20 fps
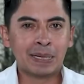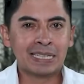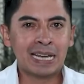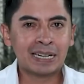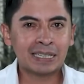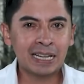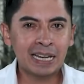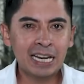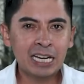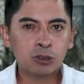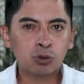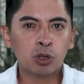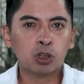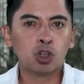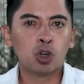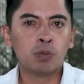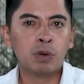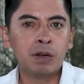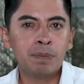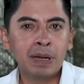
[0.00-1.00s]
pesar de esto, en
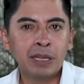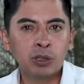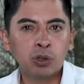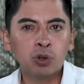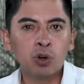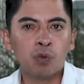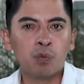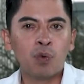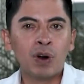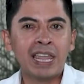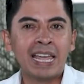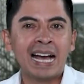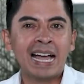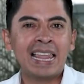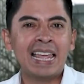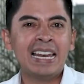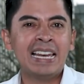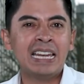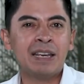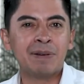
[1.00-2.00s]
2021 fue
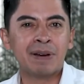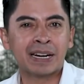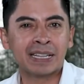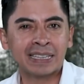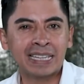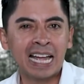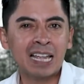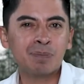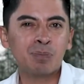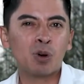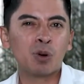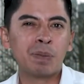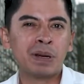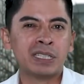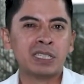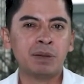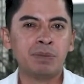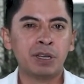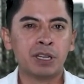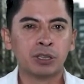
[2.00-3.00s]
dejada en libertad por
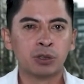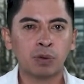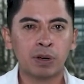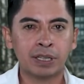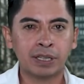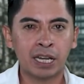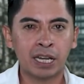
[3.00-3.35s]
vencimiento de